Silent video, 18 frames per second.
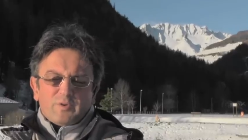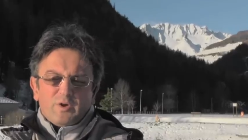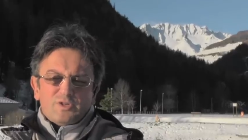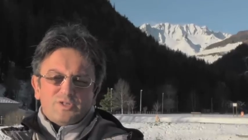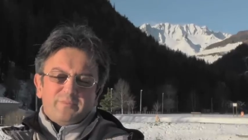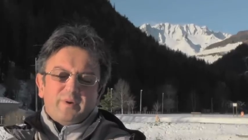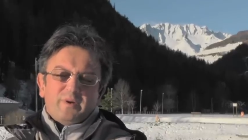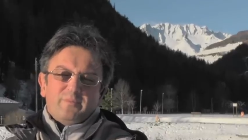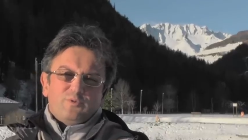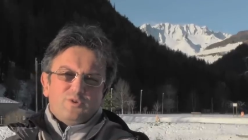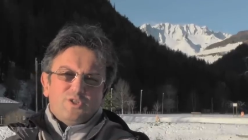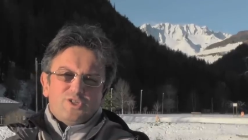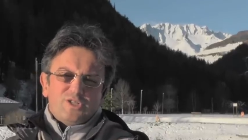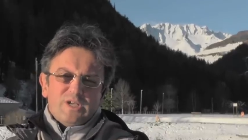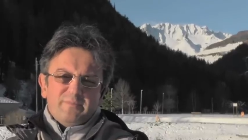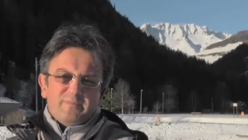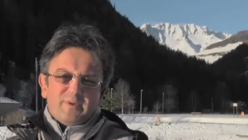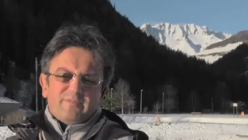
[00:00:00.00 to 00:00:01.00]
oggi primo
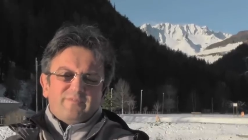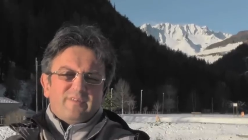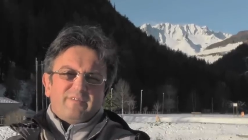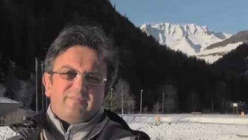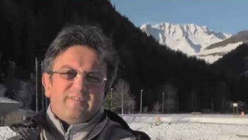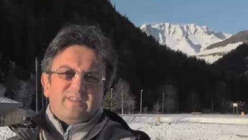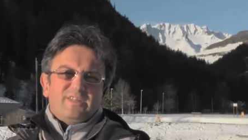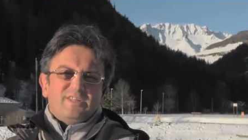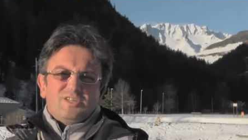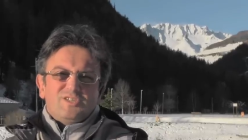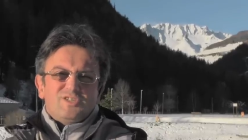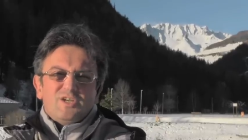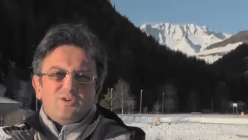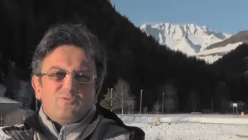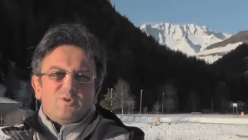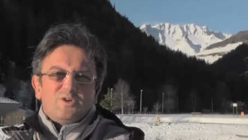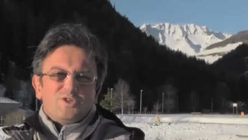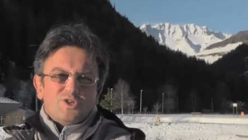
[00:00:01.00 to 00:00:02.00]
dicembre, fa
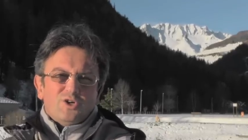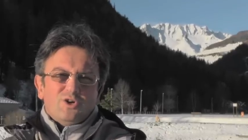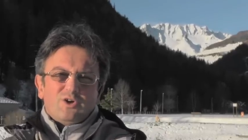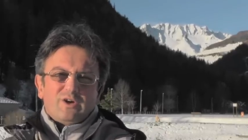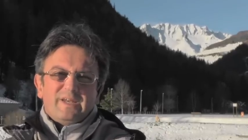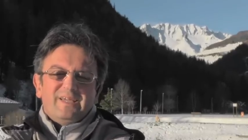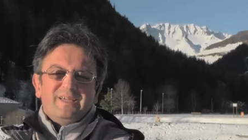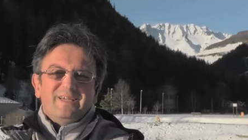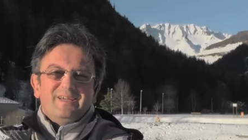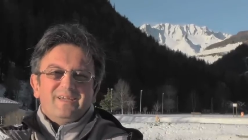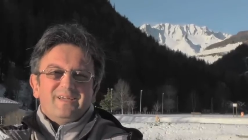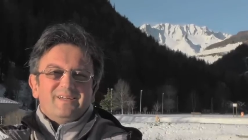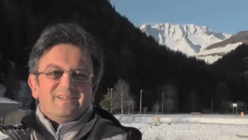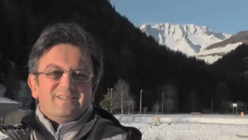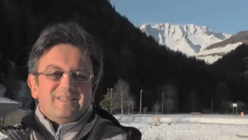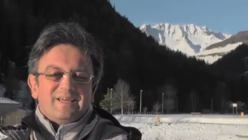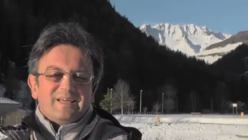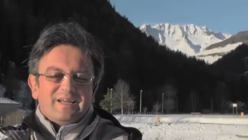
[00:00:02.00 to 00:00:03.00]
25 giorni
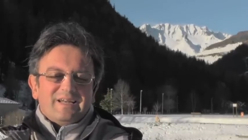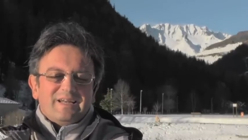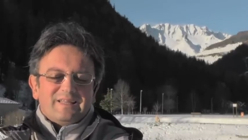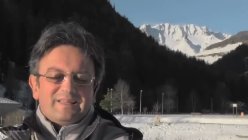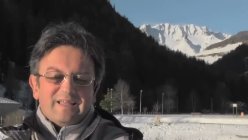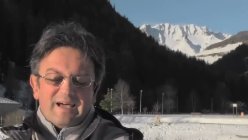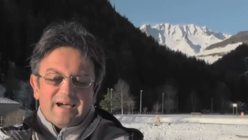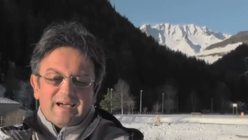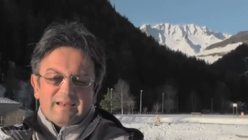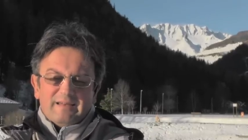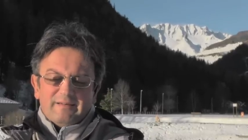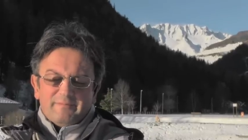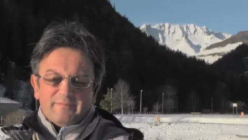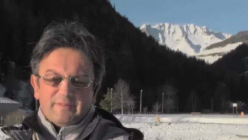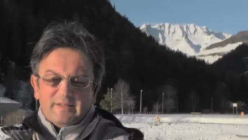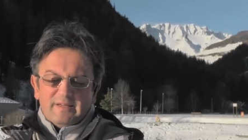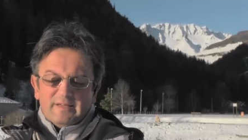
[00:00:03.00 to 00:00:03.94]
sarà Natale.